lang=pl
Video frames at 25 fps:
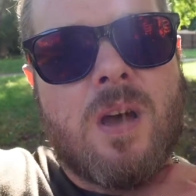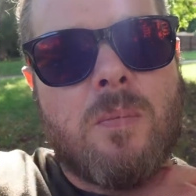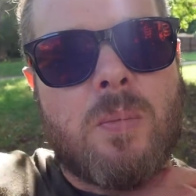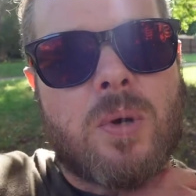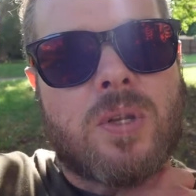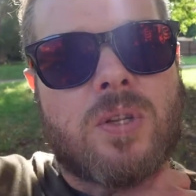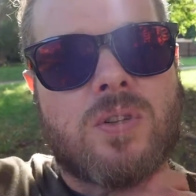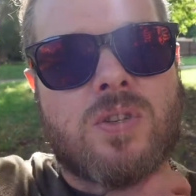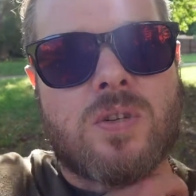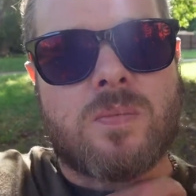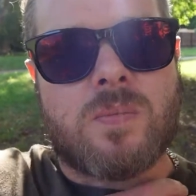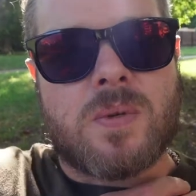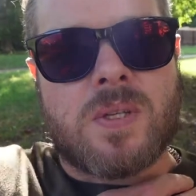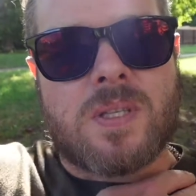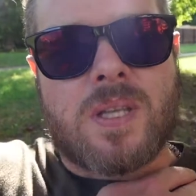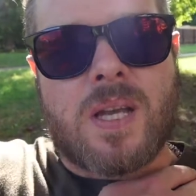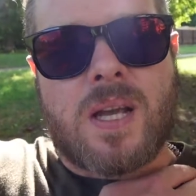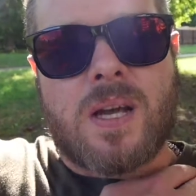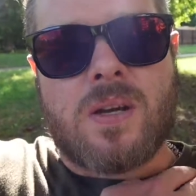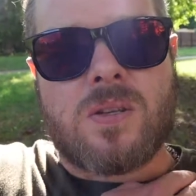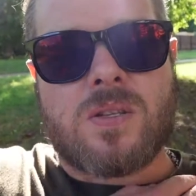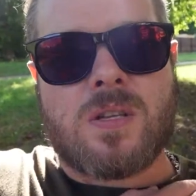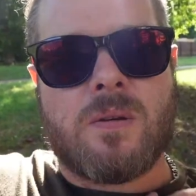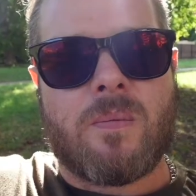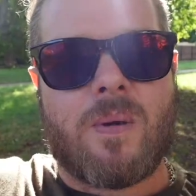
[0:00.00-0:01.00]
po to, żeby
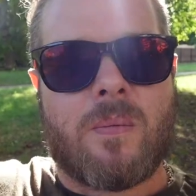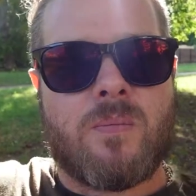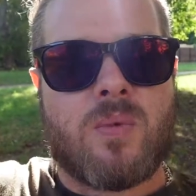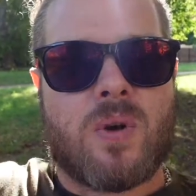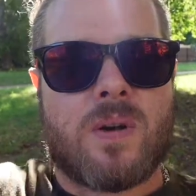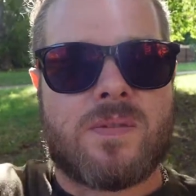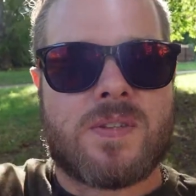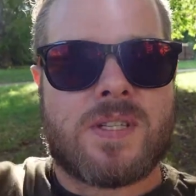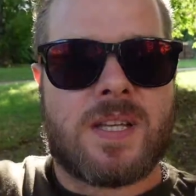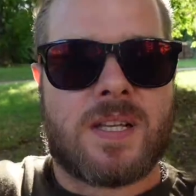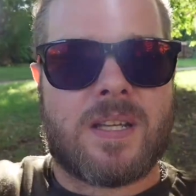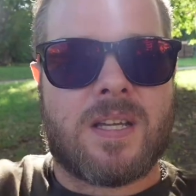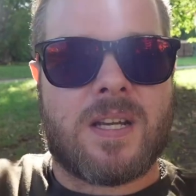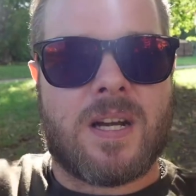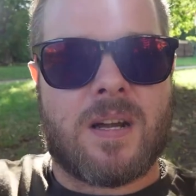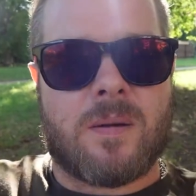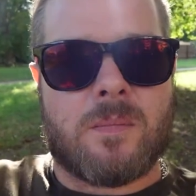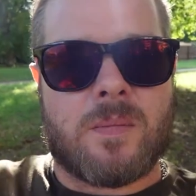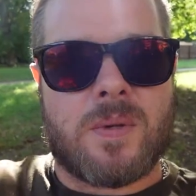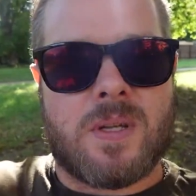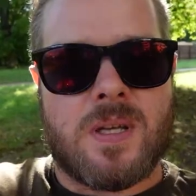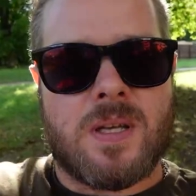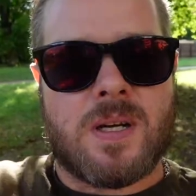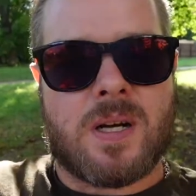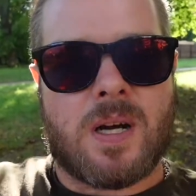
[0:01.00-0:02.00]
taka osoba była w stanie
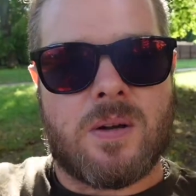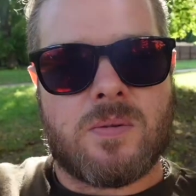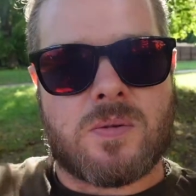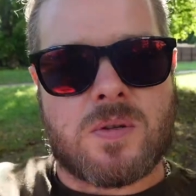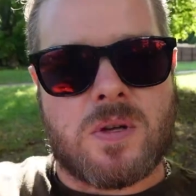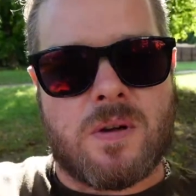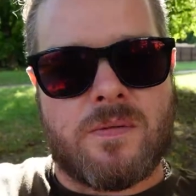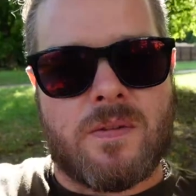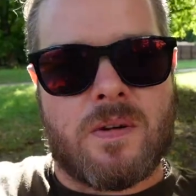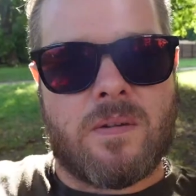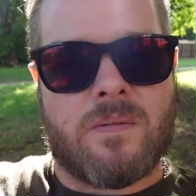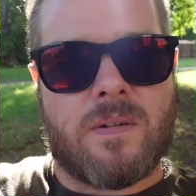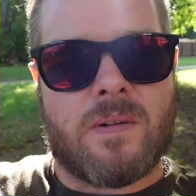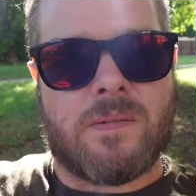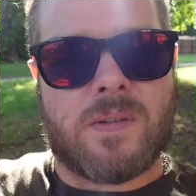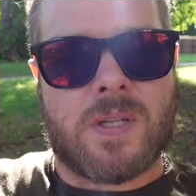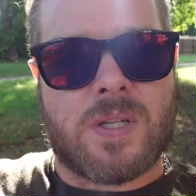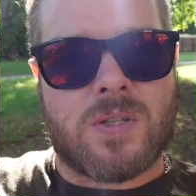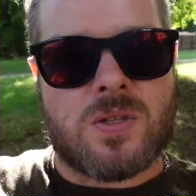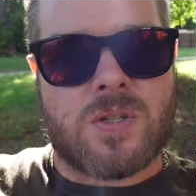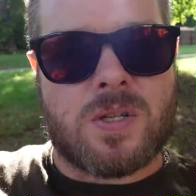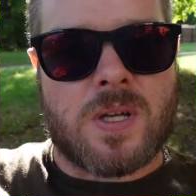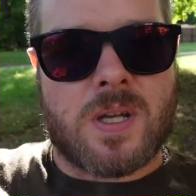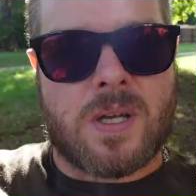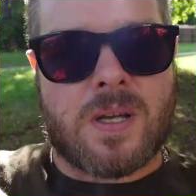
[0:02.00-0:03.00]
nam in-house'owo,
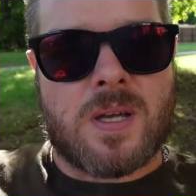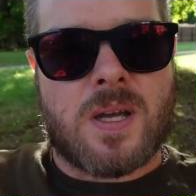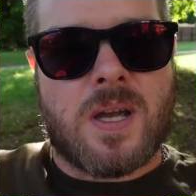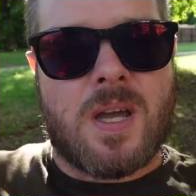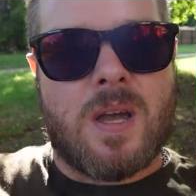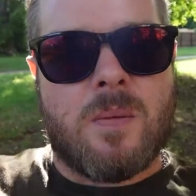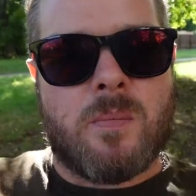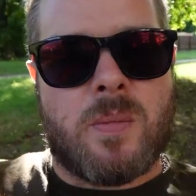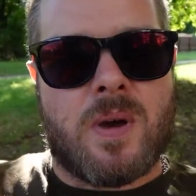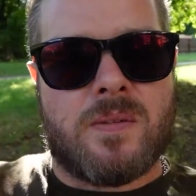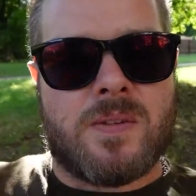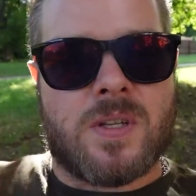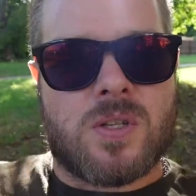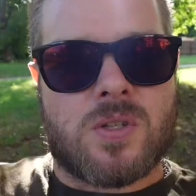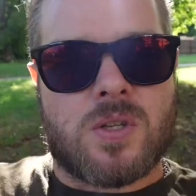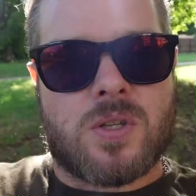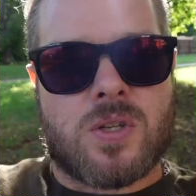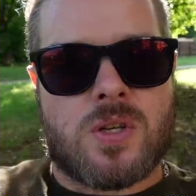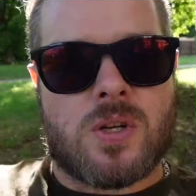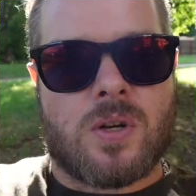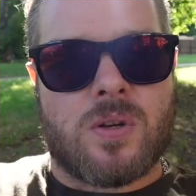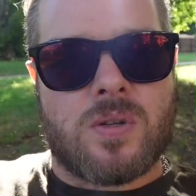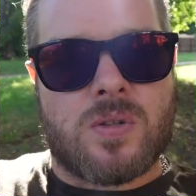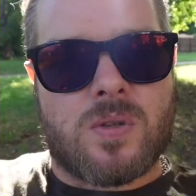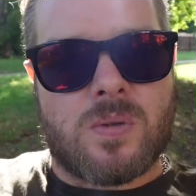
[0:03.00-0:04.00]
wewnętrznie pewne
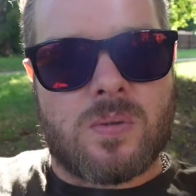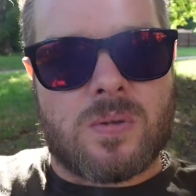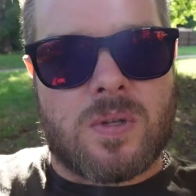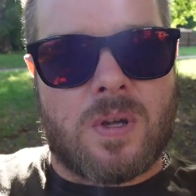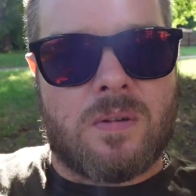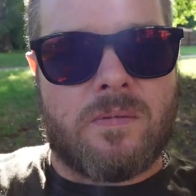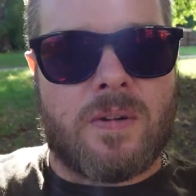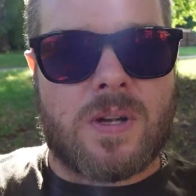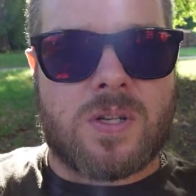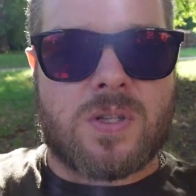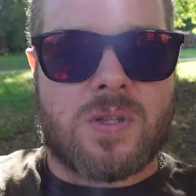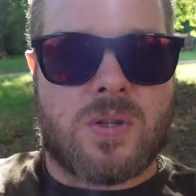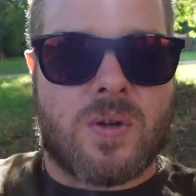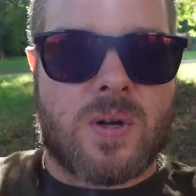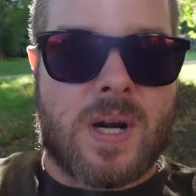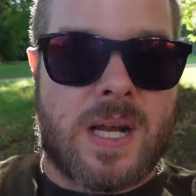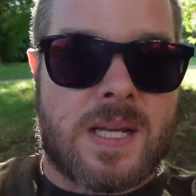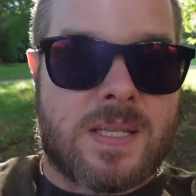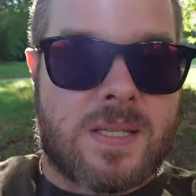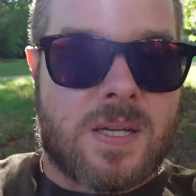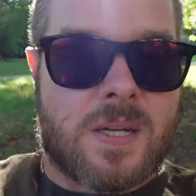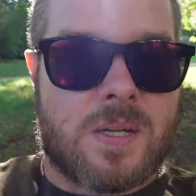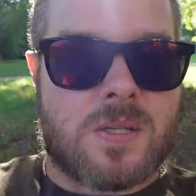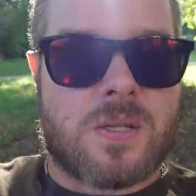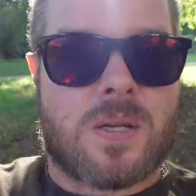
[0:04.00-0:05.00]
rzeczy konsultować,
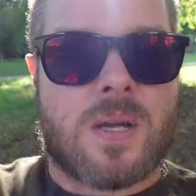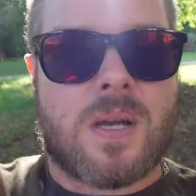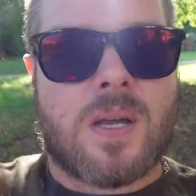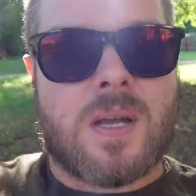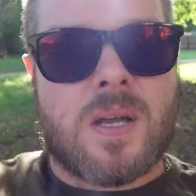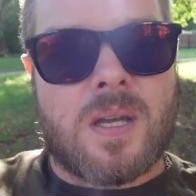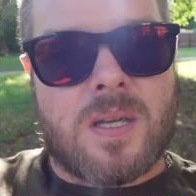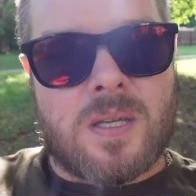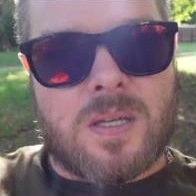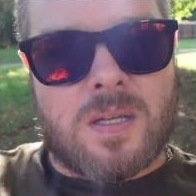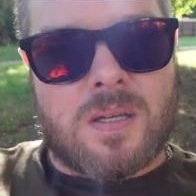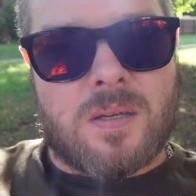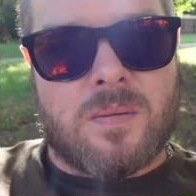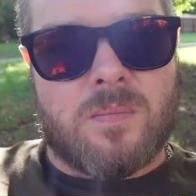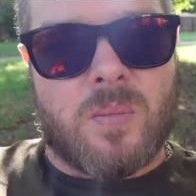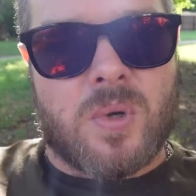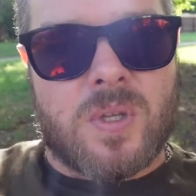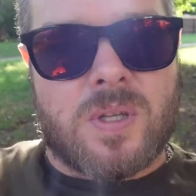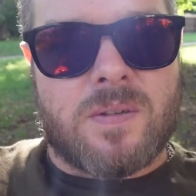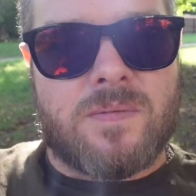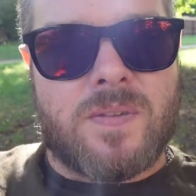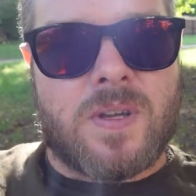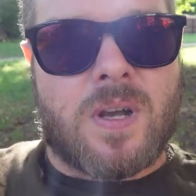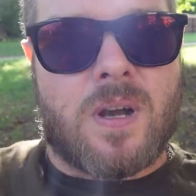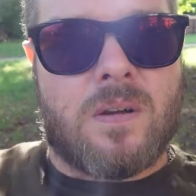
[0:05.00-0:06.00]
doradzać i
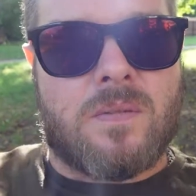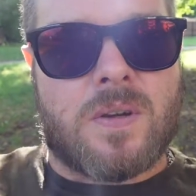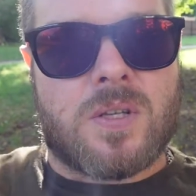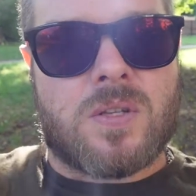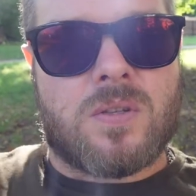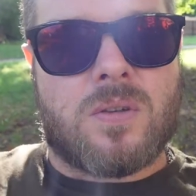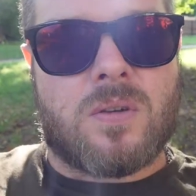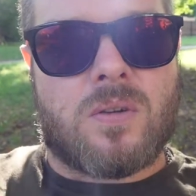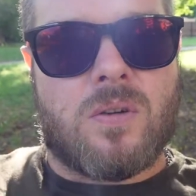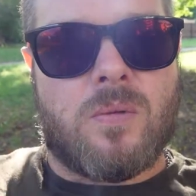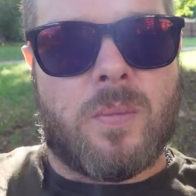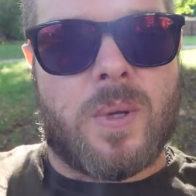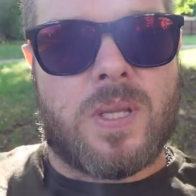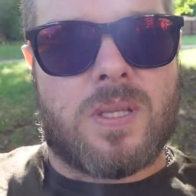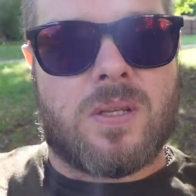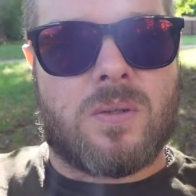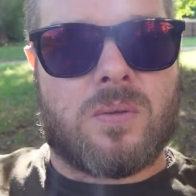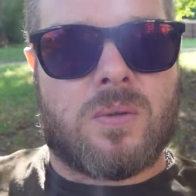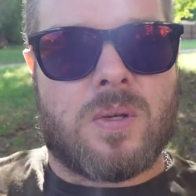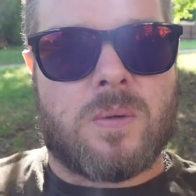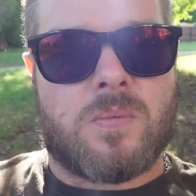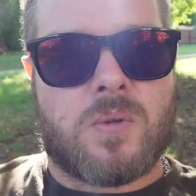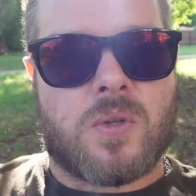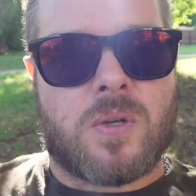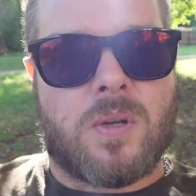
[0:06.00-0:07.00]
modyfikować dokumenty,
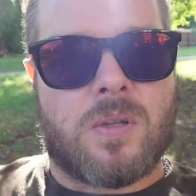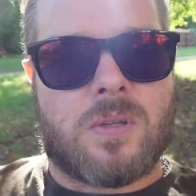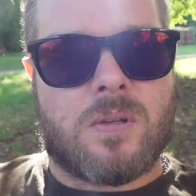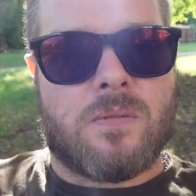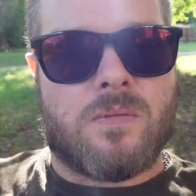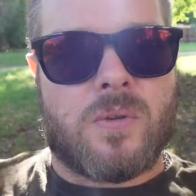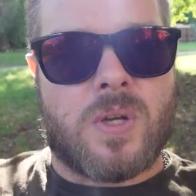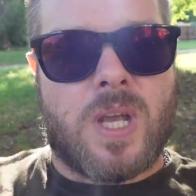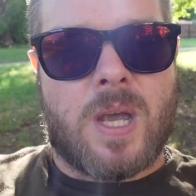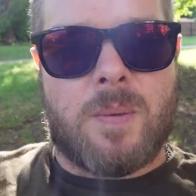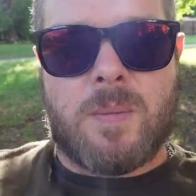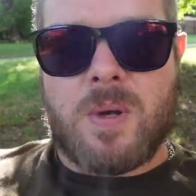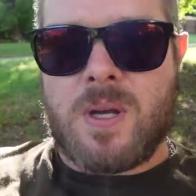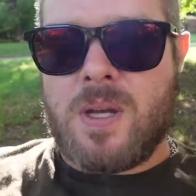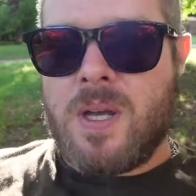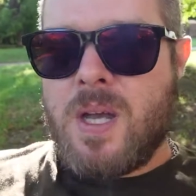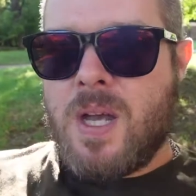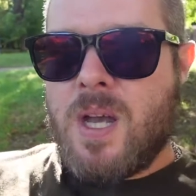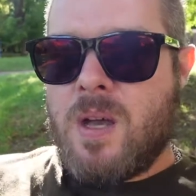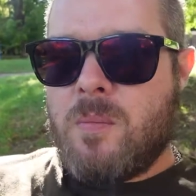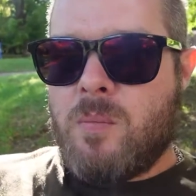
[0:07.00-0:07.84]
które przygotowujemy,